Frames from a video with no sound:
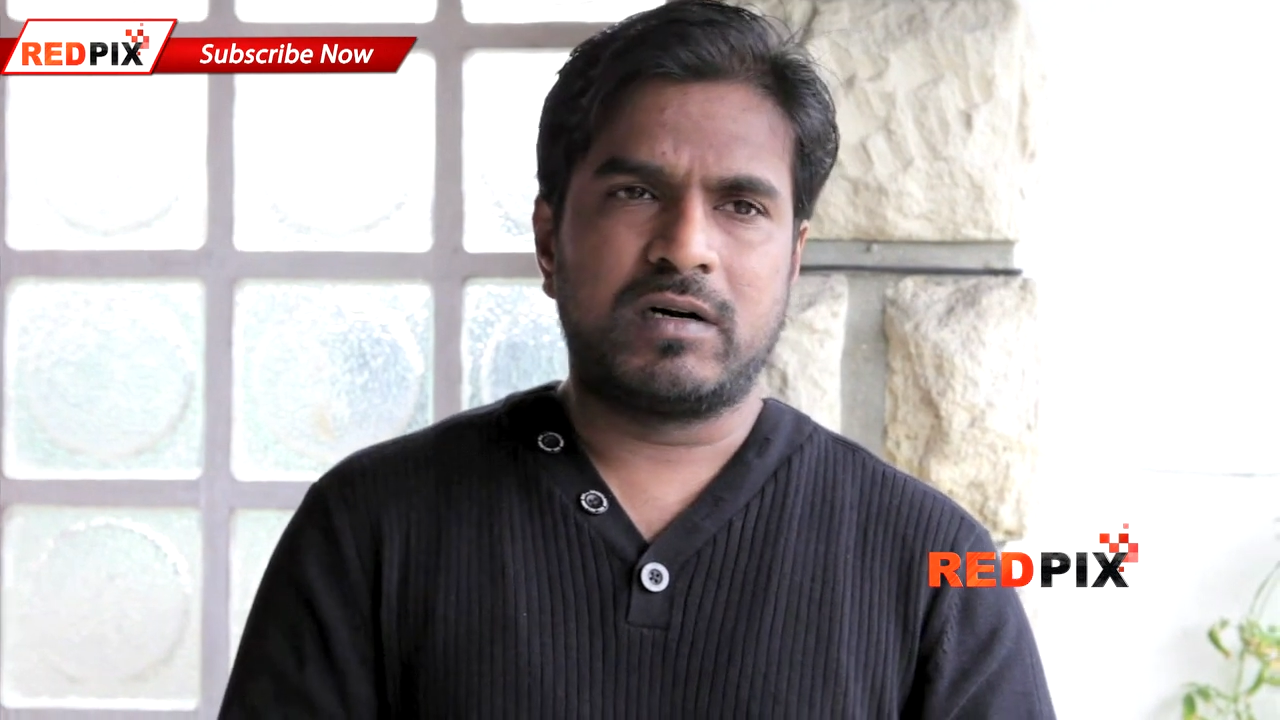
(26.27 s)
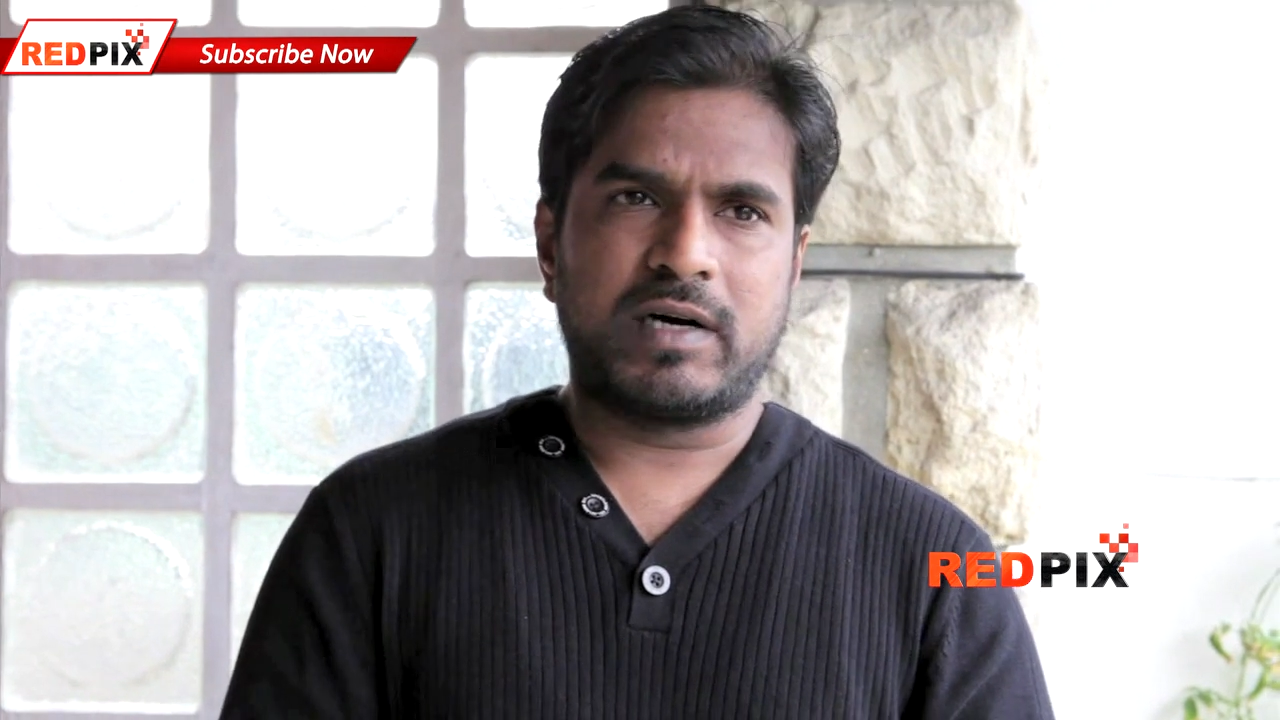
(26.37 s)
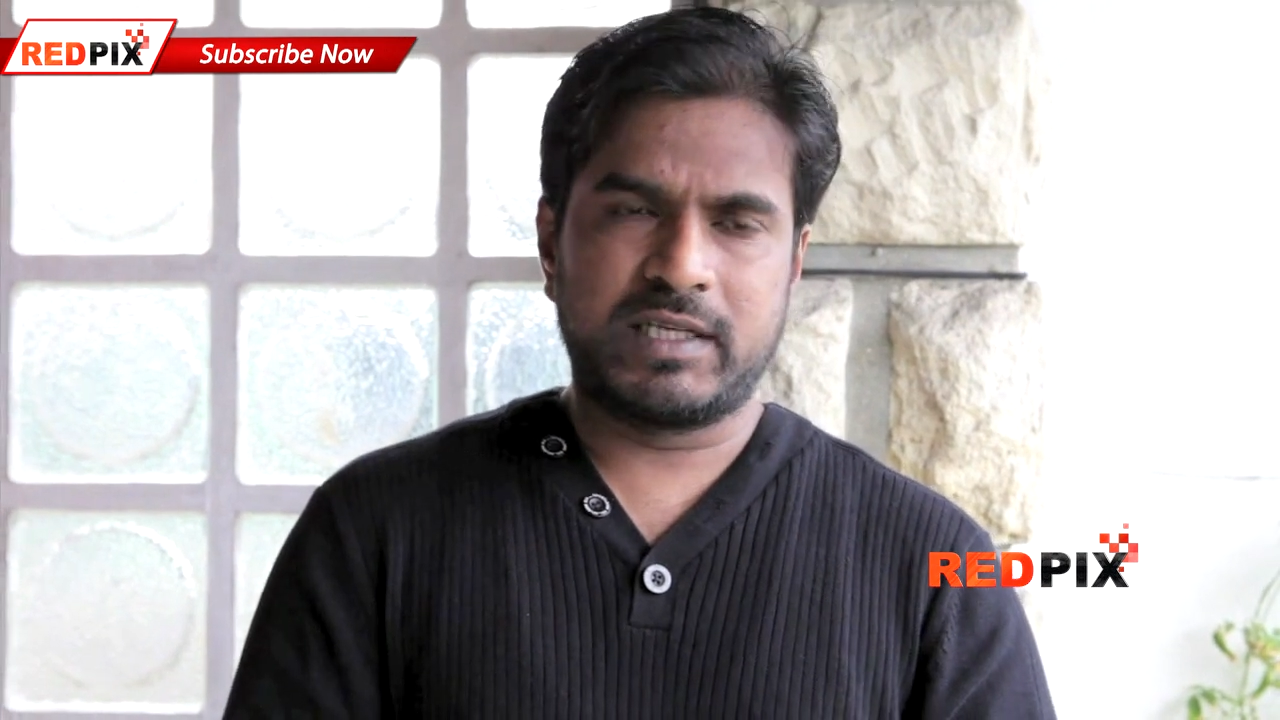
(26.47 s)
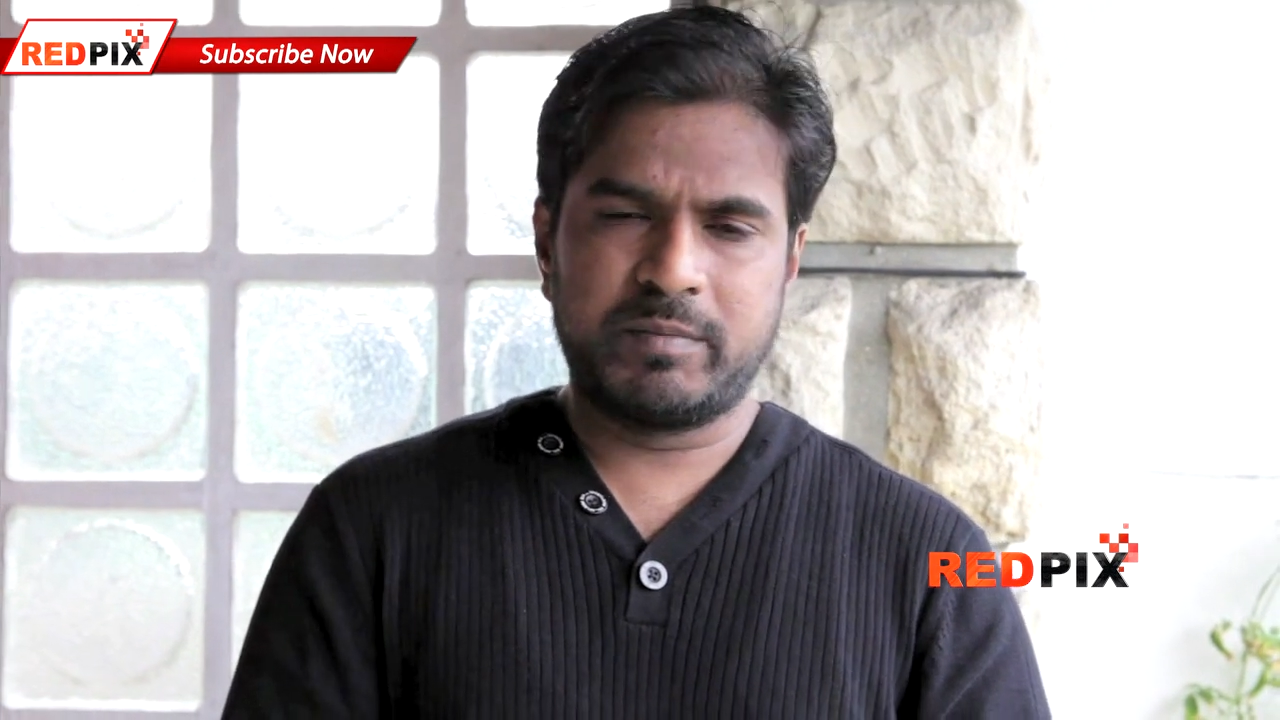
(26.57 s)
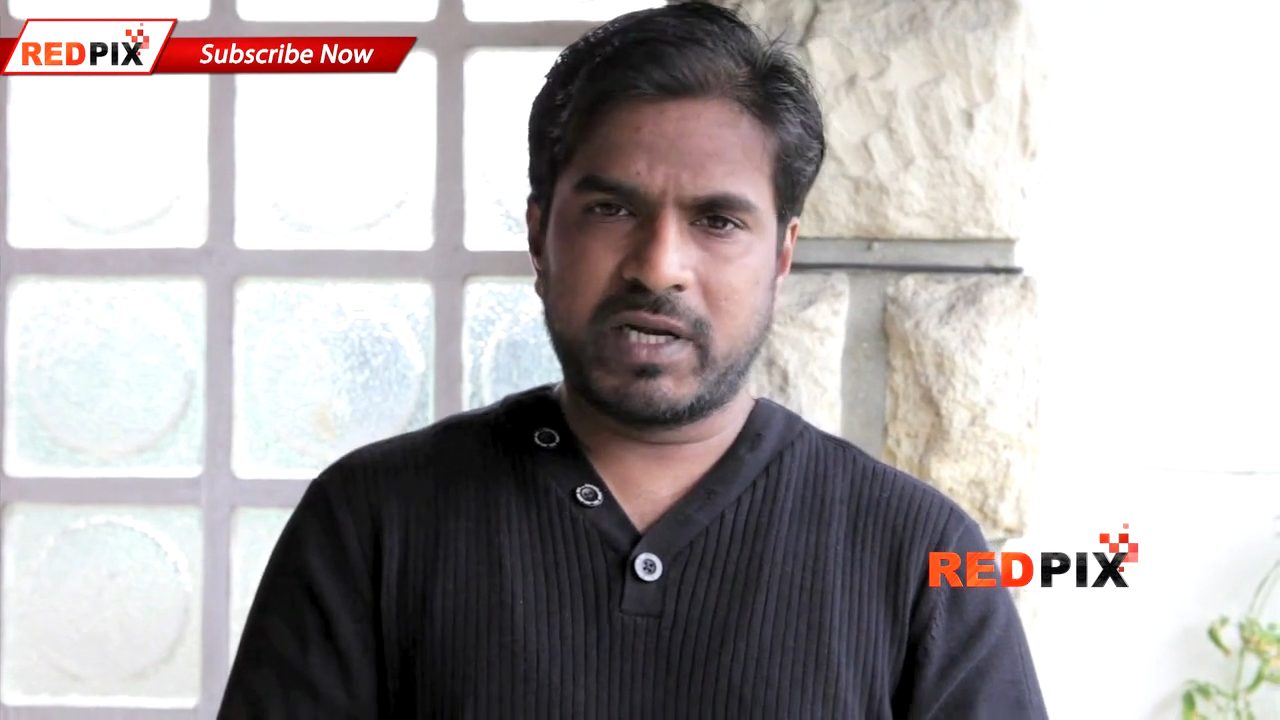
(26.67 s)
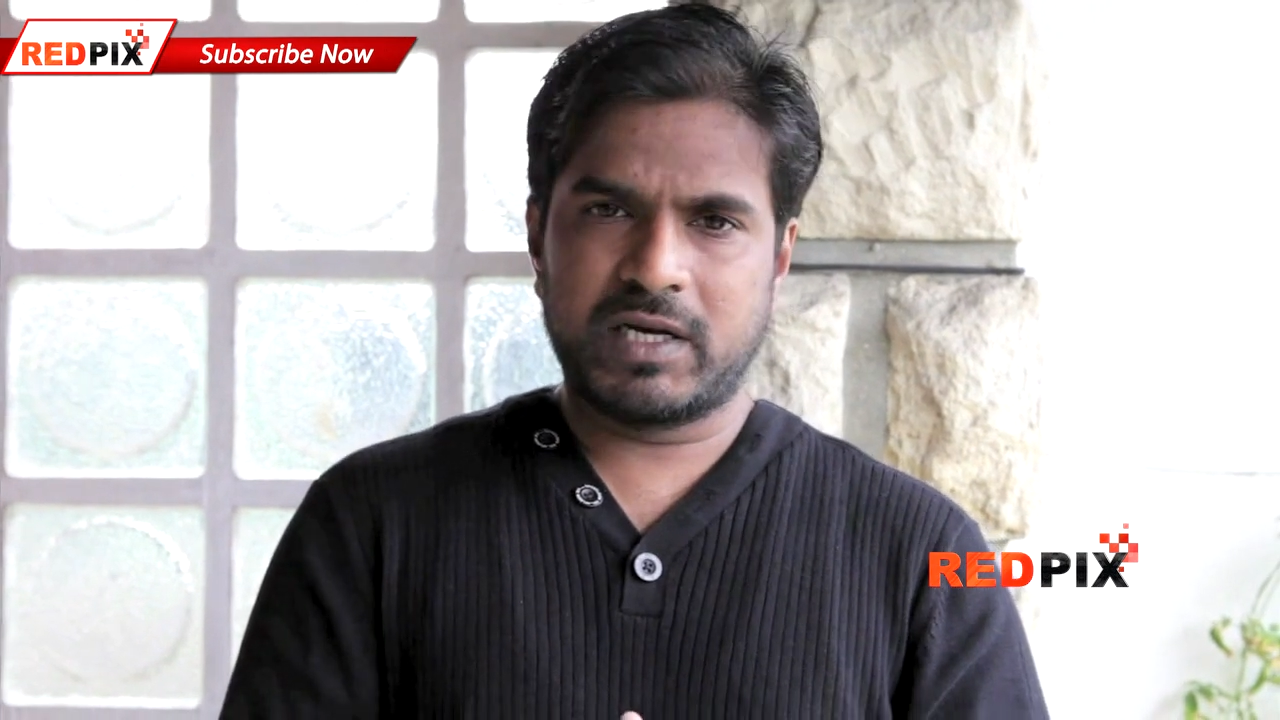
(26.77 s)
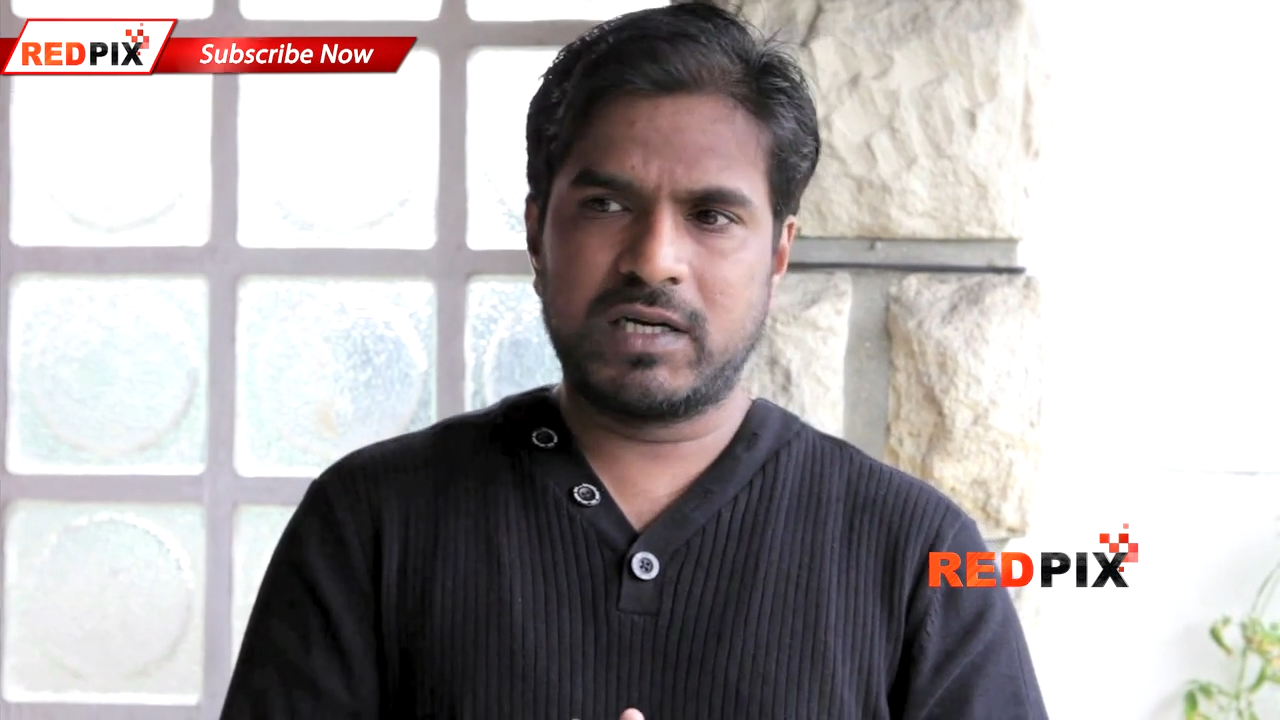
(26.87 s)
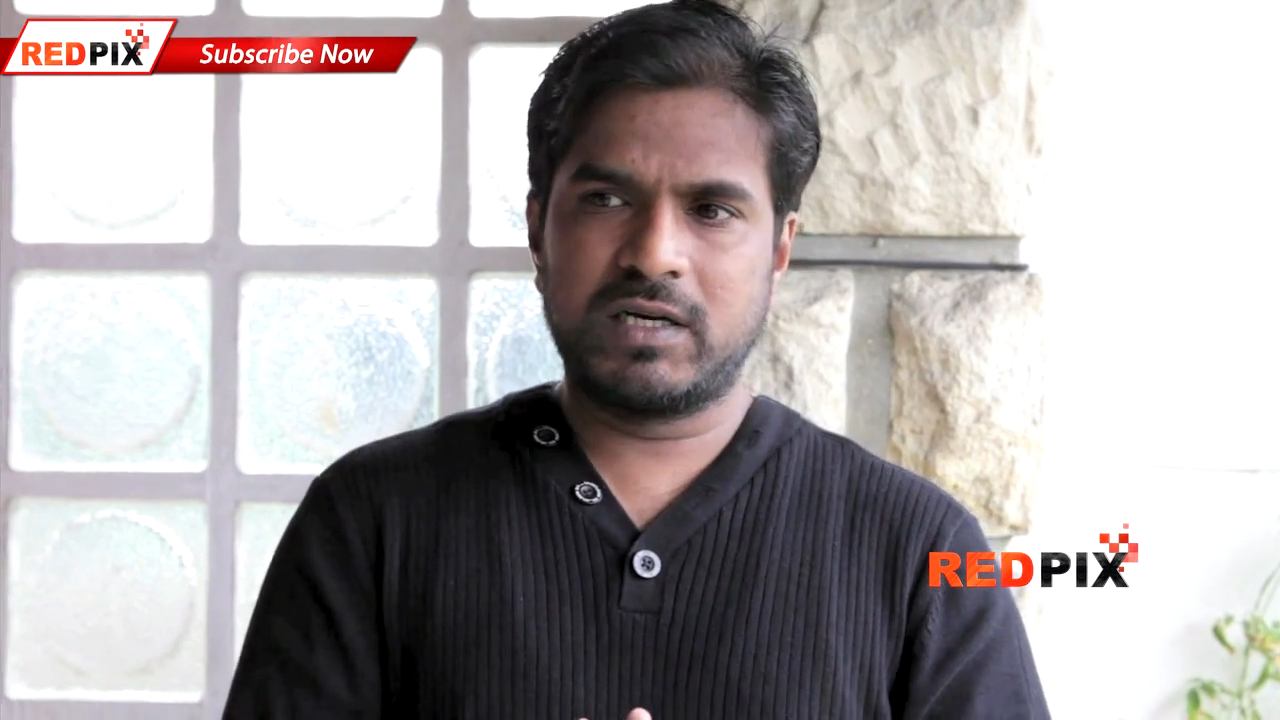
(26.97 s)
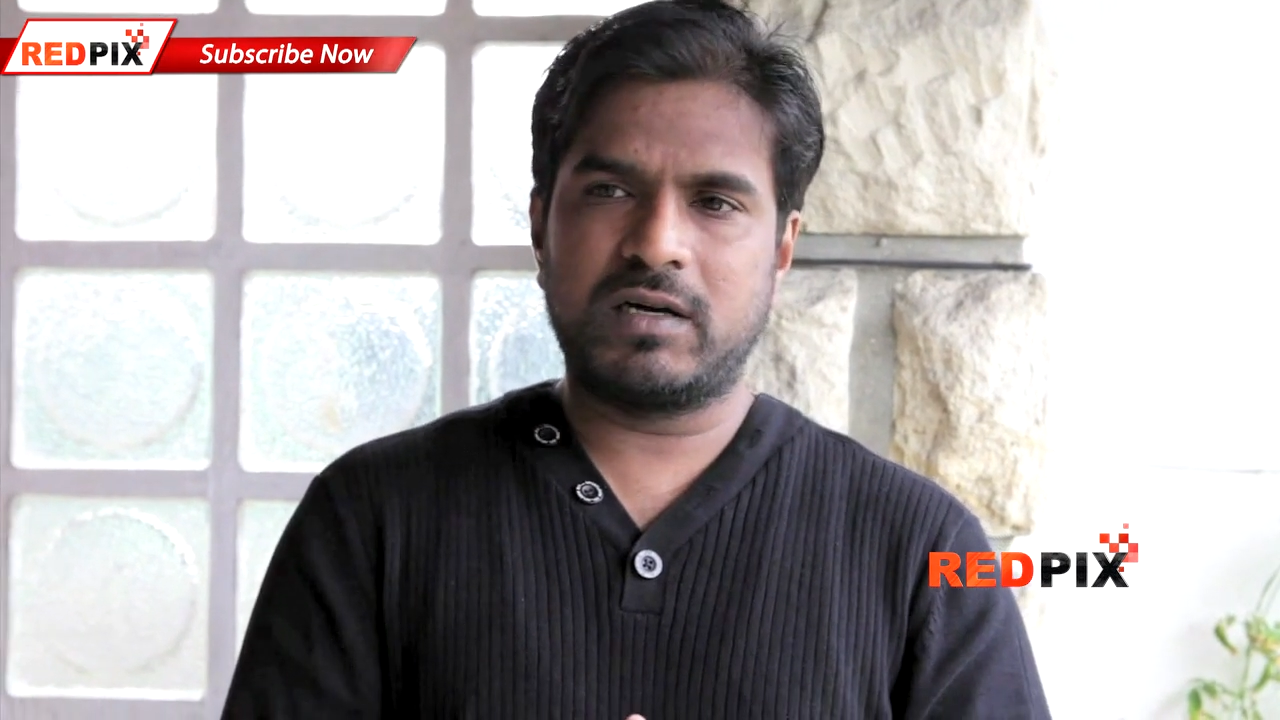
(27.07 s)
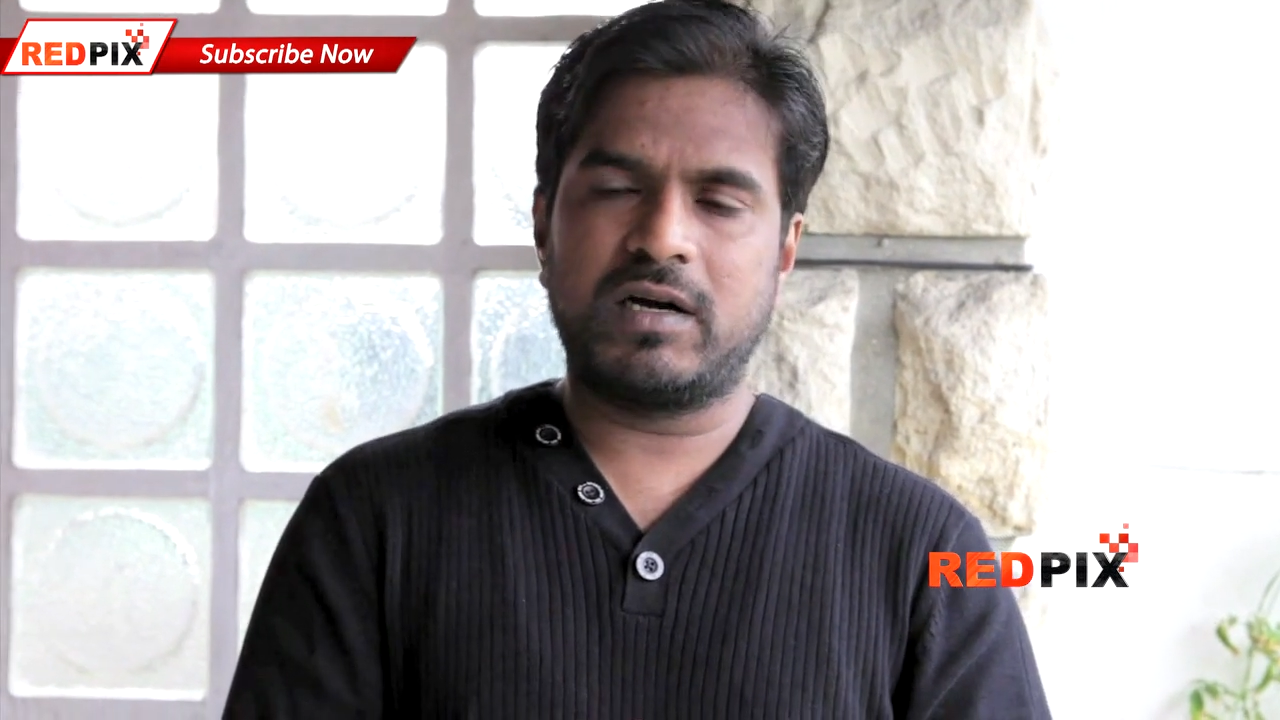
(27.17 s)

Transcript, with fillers: அதன் பிறகு